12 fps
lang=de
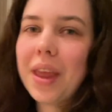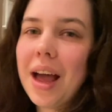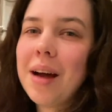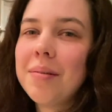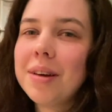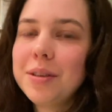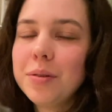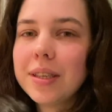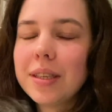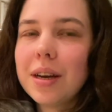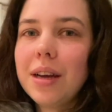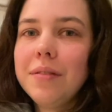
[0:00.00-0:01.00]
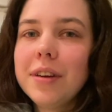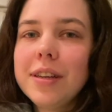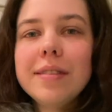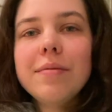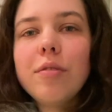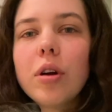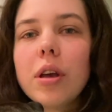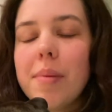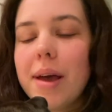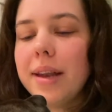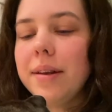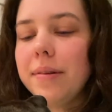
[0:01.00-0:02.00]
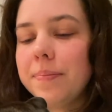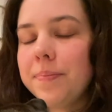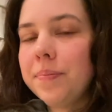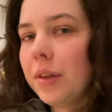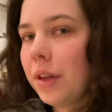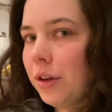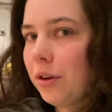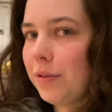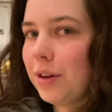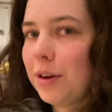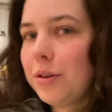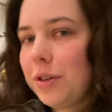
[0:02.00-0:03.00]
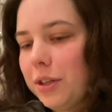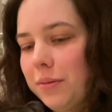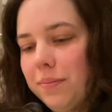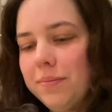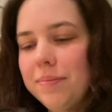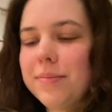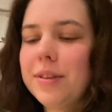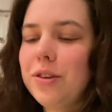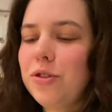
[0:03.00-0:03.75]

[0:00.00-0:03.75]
Aber ich würde jetzt auch einfach diesen Vlog hier beenden. Ich hoffe, er hat euch... Oh,